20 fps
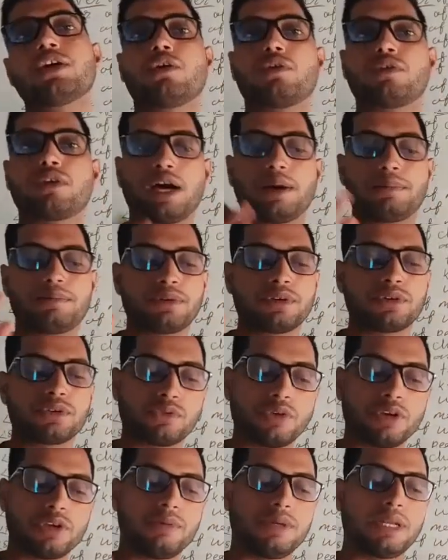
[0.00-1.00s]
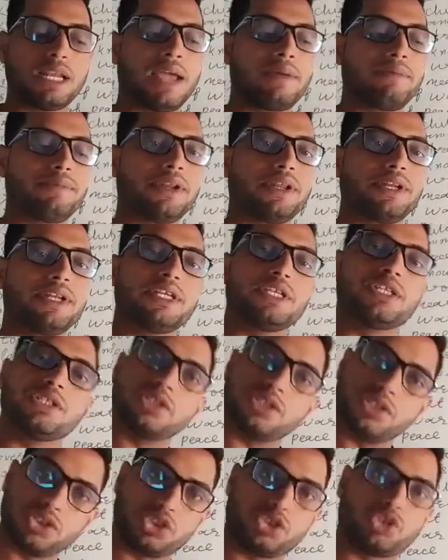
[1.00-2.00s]
और आप कोई भी लाइब्रेरी
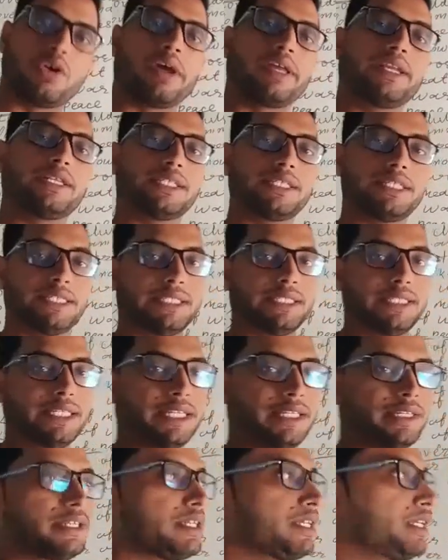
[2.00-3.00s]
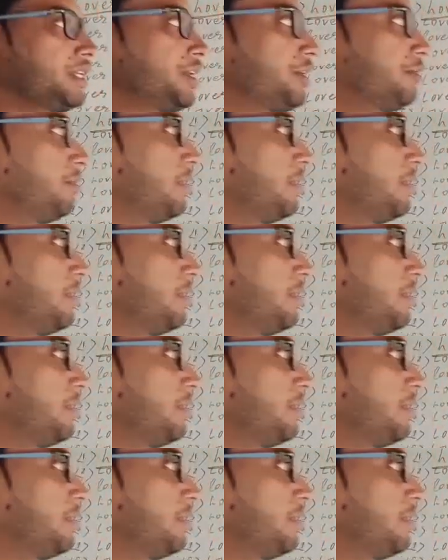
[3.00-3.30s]
ज्वाइन कीजिए इट